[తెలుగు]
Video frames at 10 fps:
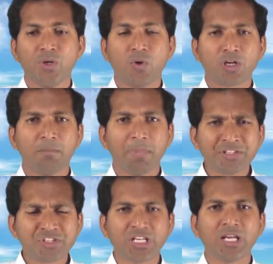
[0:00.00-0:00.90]
ఒక
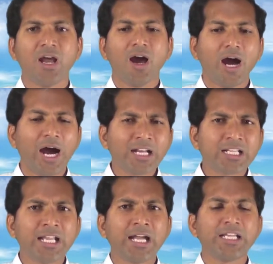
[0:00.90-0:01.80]
మంచి
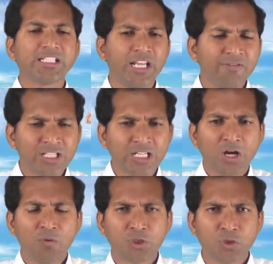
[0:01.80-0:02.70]
ఆజ్ఞ ఏ విధంగా
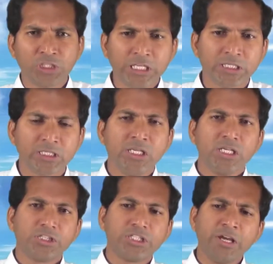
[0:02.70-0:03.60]
ఉంటుంది
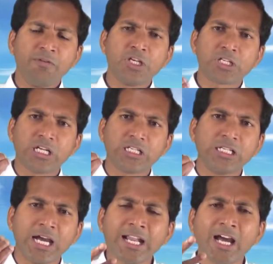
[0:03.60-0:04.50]
దేవుని యొక్క
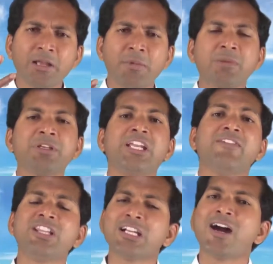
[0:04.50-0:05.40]
జ్ఞానాన్ని మనం ఏ
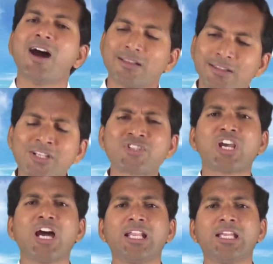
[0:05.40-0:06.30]
విధంగా
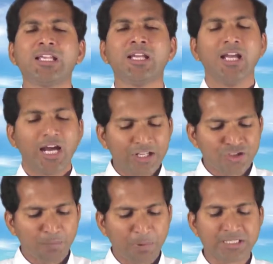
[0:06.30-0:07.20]
అర్థించాలి అని
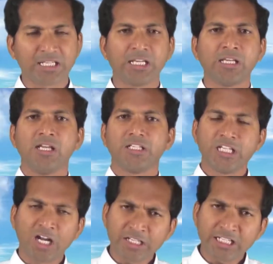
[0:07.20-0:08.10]
చెప్పేసి
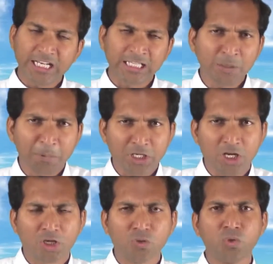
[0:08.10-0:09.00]
ఈనాటి గ్రంథ
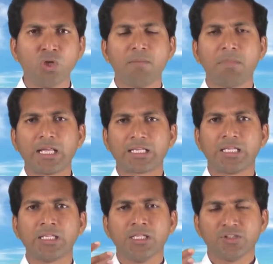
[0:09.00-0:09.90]
పఠనాలు
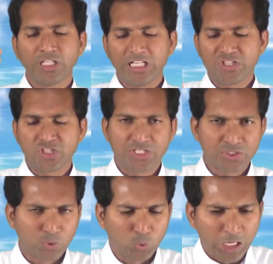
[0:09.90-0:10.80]
మనకి
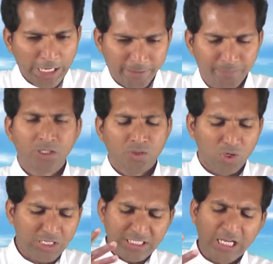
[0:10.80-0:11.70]
తెలియచేస్తూ ఉన్నాయి
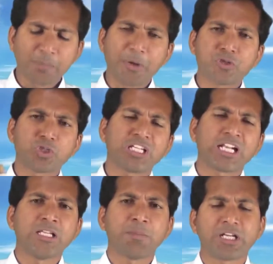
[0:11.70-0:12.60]
ఒకసారి పరిశుద్ధ
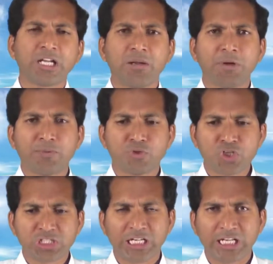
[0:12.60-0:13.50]
గ్రంథ పట్టణాన్ని మనం
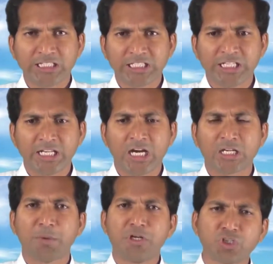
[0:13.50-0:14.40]
చూసినట్లయితే
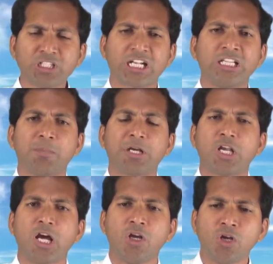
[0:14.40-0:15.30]
ఈనాటి పరిశుద్ధ గ్రంథ
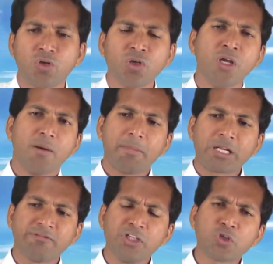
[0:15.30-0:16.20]
పట్టణాలలో
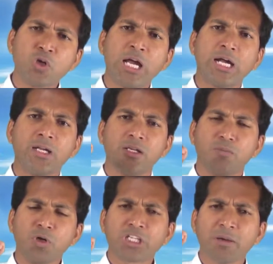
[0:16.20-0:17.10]
మనం వింటున్న
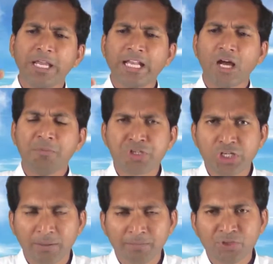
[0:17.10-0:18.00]
ముఖ్యమైన
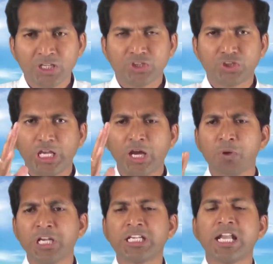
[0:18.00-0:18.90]
అంశం
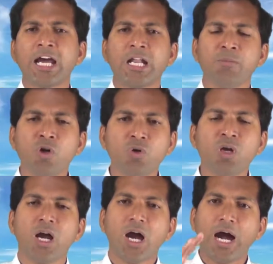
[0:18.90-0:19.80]
దేవుని జ్ఞానము
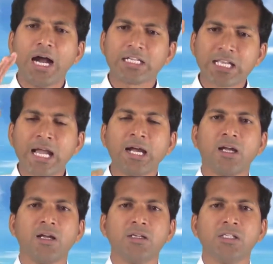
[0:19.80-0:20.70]
ఆజ్ఞ
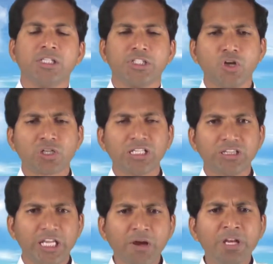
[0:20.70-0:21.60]
ఈ యొక్క
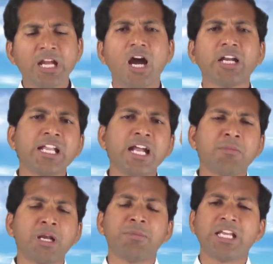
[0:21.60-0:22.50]
దేవుని ఆజ్ఞాన్ని
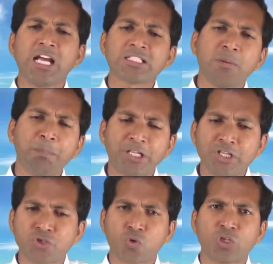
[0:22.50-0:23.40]
మనం ఎలా
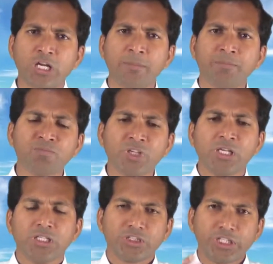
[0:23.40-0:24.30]
సంపాదించుకుంటాం
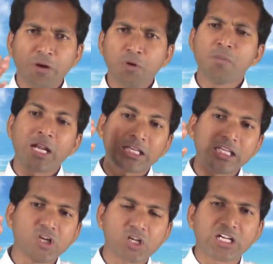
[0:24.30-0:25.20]
దేవుడు మనకి
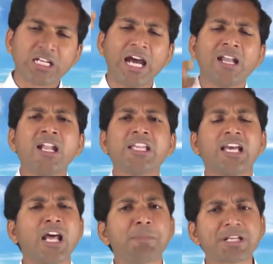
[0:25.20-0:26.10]
ఈ యొక్క జ్ఞానాన్ని
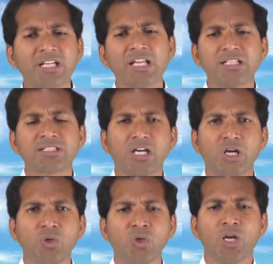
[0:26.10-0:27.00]
ఎలా
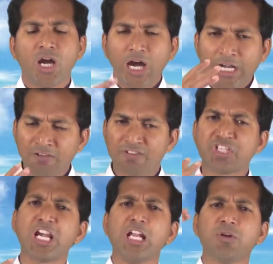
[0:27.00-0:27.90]
ప్రసాదిస్తారు అన్న
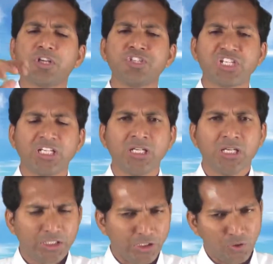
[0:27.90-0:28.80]
విషయాల గురించి
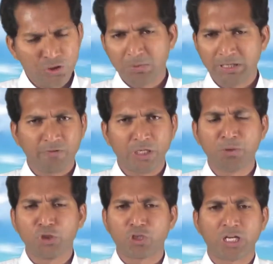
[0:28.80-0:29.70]
ఈరోజు మనం
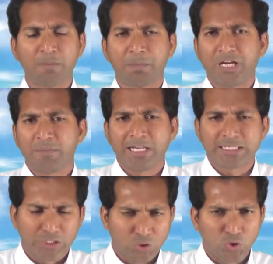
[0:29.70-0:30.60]
వినబోతున్నాం ప్రియమైన
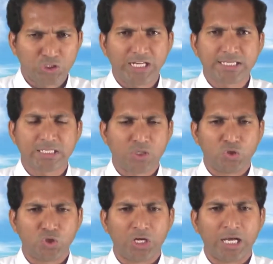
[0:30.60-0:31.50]
సహోదరి
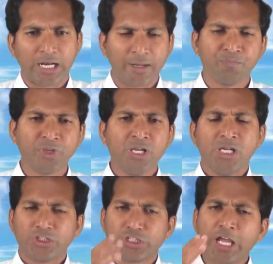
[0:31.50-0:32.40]
సహోదరులారా
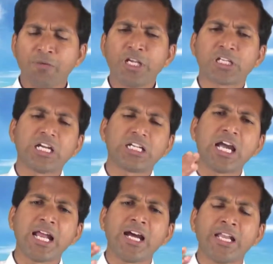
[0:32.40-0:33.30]
దేవుని యొక్క
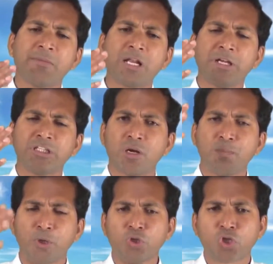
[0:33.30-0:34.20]
జ్ఞానాన్ని మనమందరం
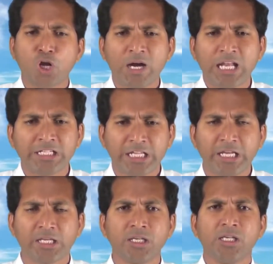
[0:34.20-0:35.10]
పొందుకోవాలంటే
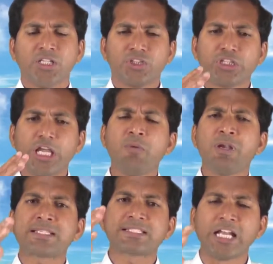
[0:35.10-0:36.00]

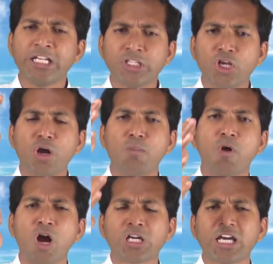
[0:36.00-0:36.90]
దేవుని సన్నిధిలో
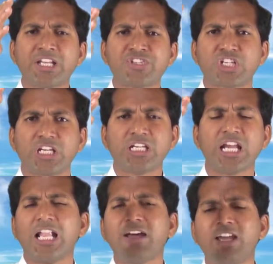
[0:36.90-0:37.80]
మోకరించి
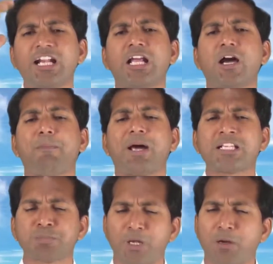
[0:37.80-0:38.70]
ఎల్లవేళలా
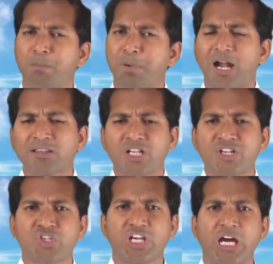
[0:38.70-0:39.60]
పరస్పరం ప్రార్థన
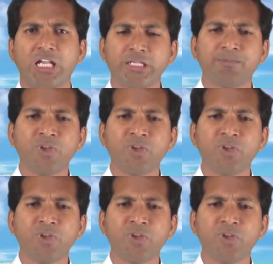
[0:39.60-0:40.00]
చేయాలి